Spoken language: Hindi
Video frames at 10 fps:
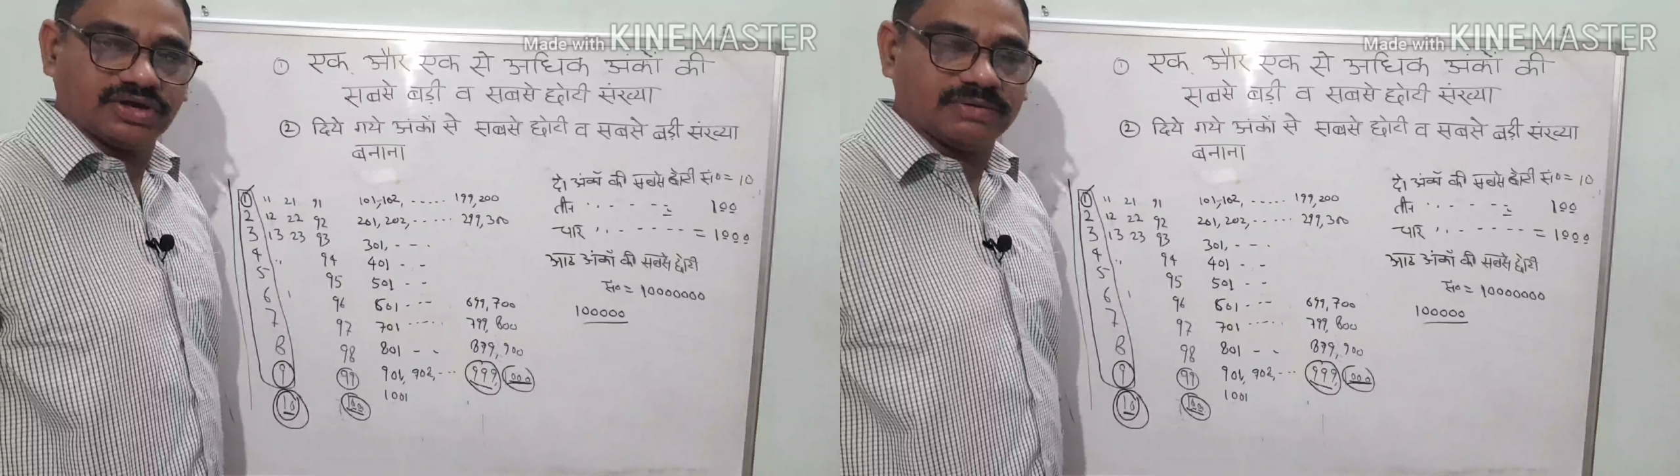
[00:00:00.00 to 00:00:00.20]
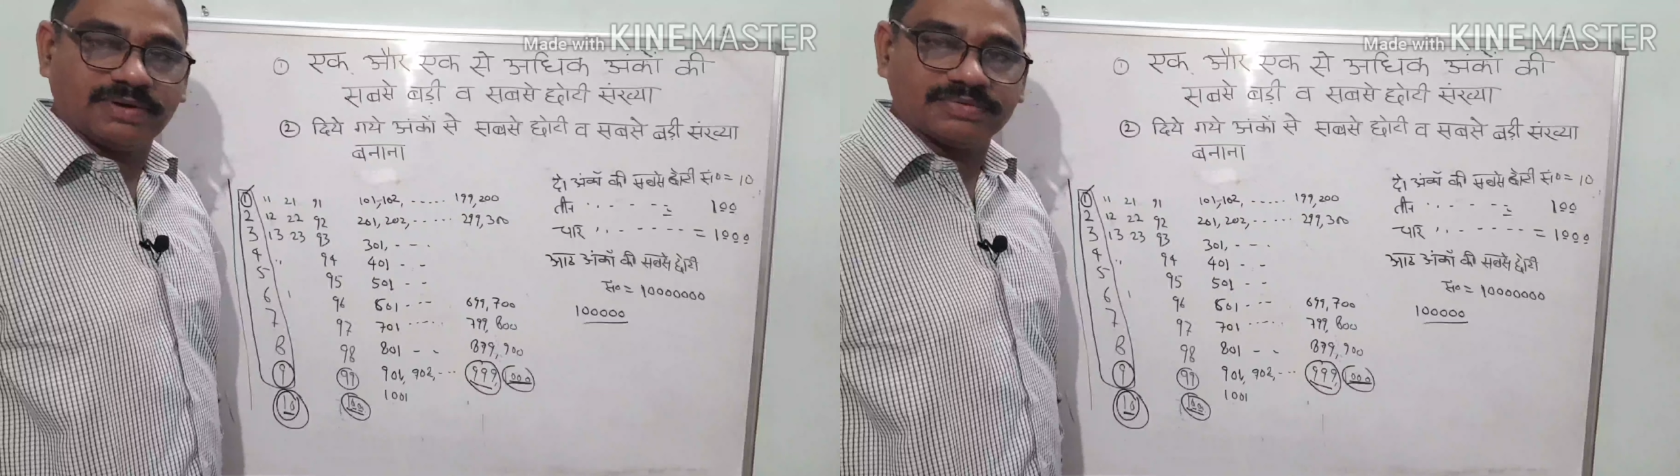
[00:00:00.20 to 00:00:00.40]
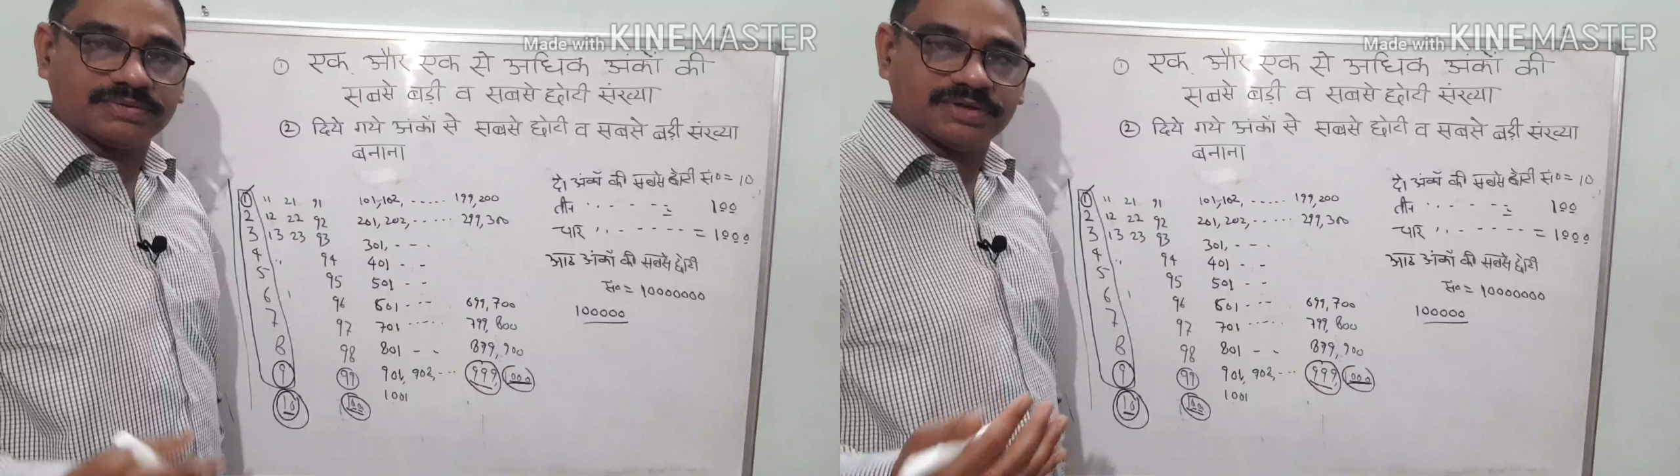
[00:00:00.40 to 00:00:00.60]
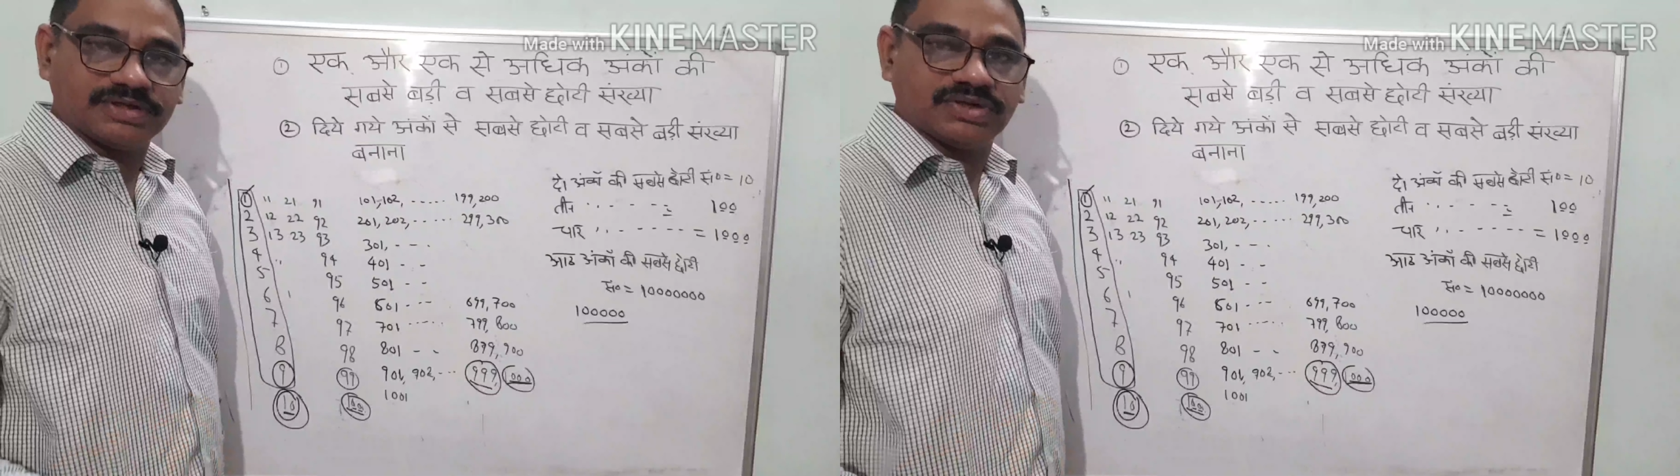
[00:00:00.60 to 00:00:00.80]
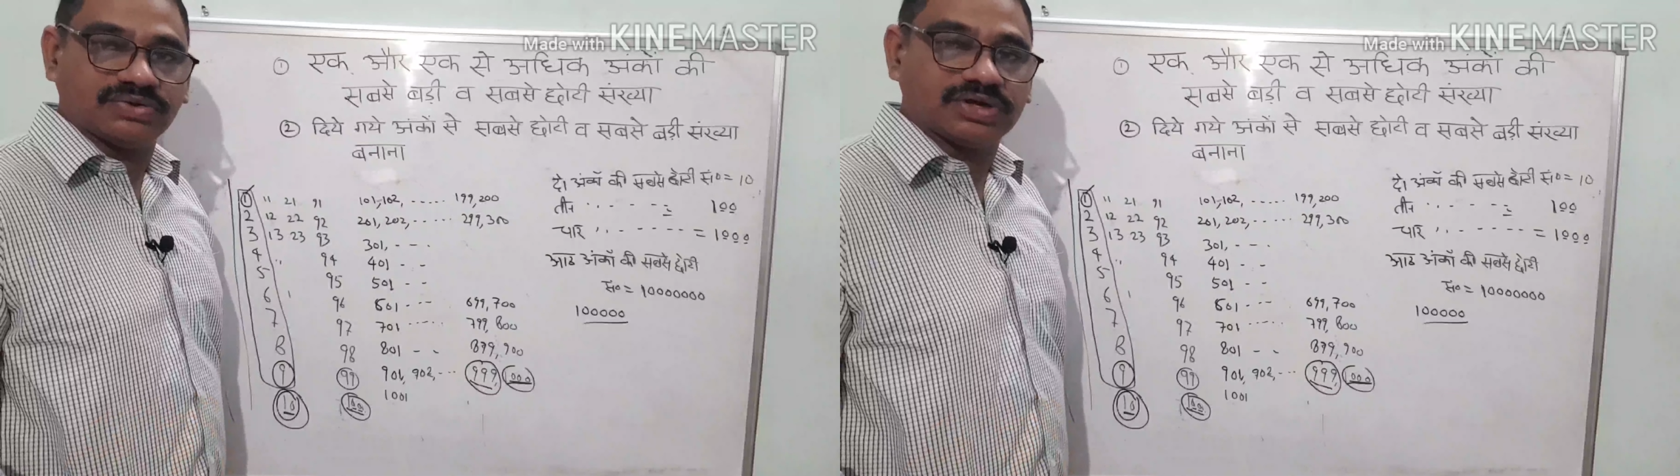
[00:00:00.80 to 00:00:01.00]
अब आप समझ गए
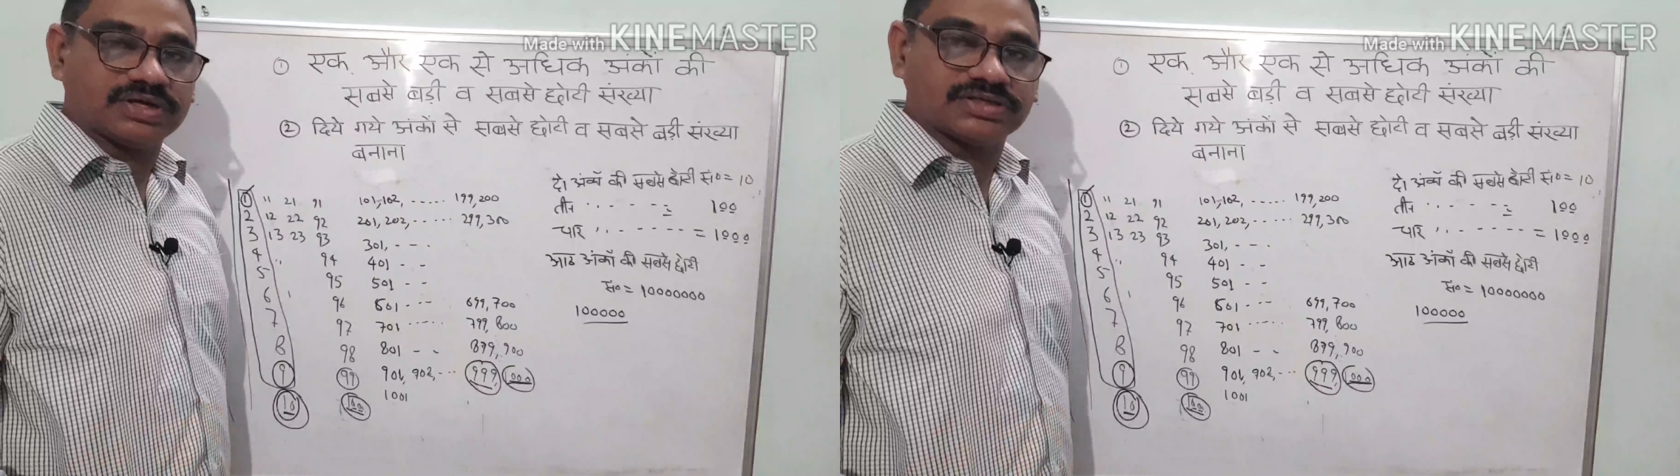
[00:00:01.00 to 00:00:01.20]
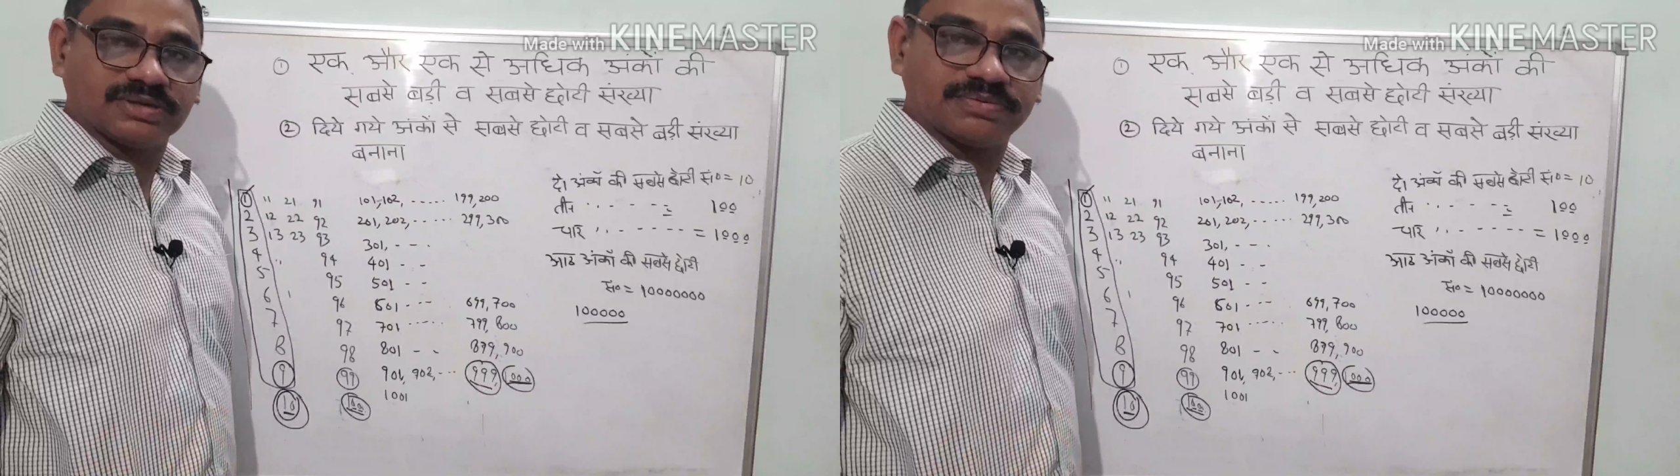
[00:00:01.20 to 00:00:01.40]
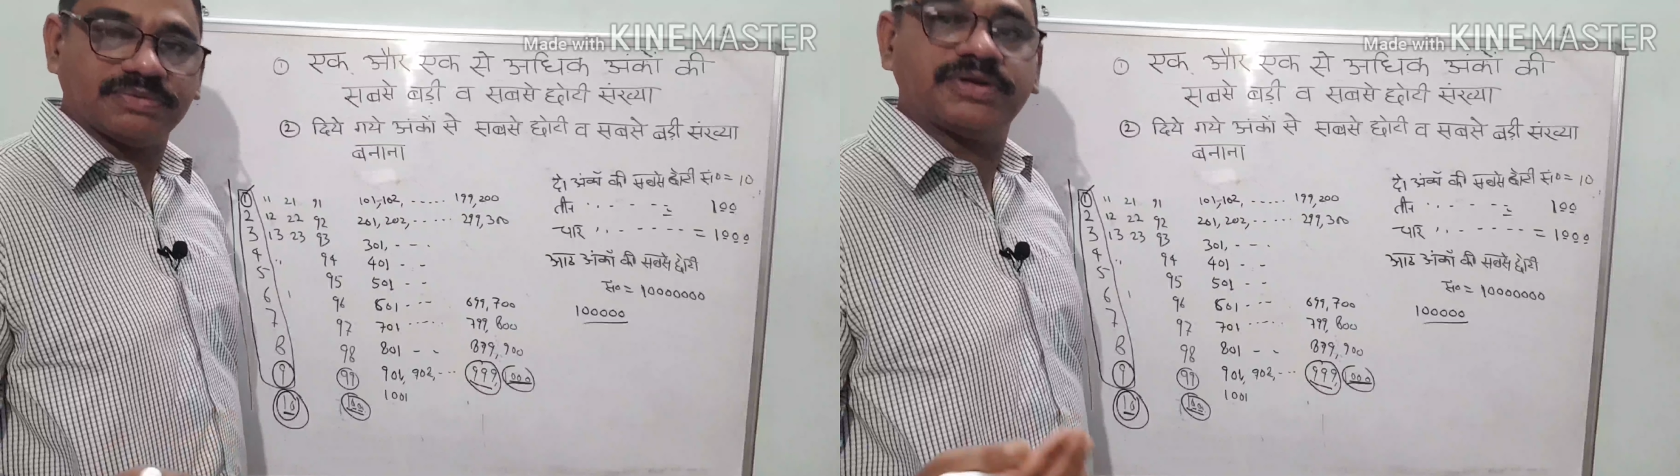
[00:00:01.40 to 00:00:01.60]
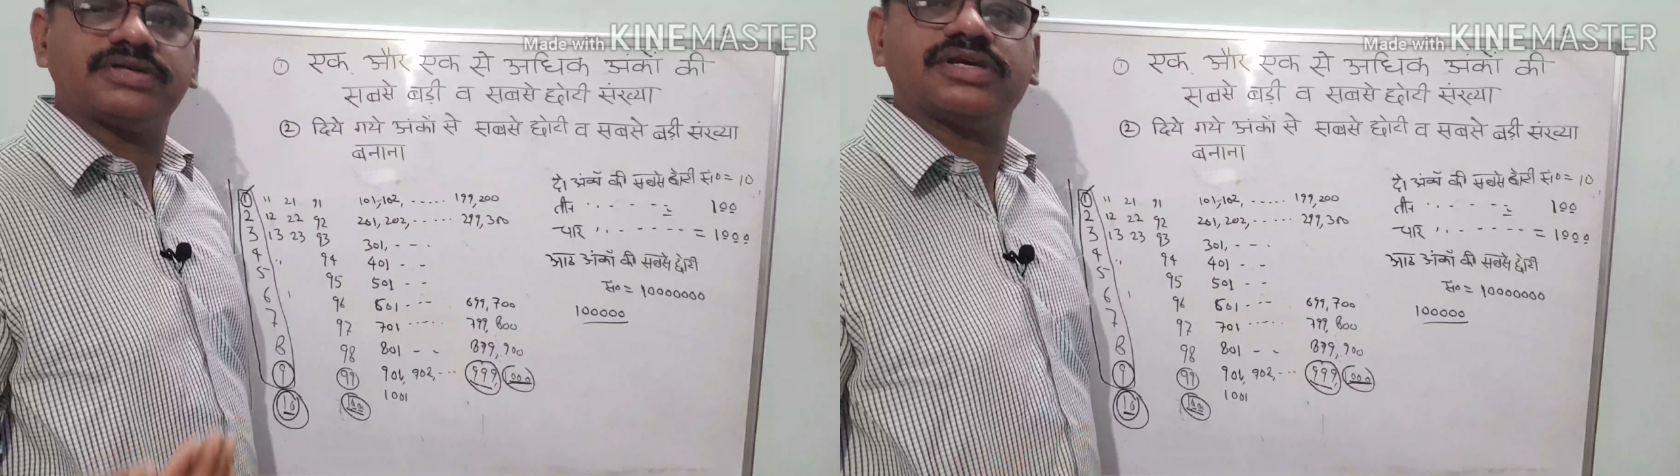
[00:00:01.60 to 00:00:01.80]
होंगे कि सबसे बड़ी